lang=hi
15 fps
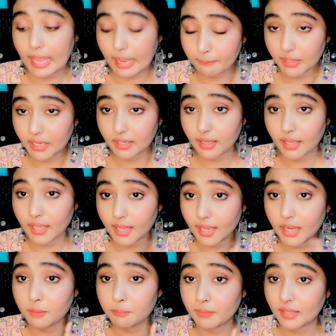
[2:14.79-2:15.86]
एम का
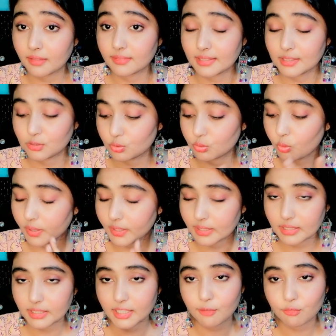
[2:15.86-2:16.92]
है मैं इसकी जो
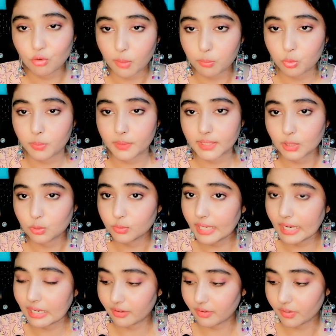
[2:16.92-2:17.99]
क्वांटिटी है वो आपको बता दूँ
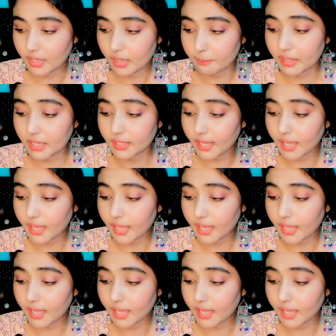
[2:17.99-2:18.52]
ये 100 एम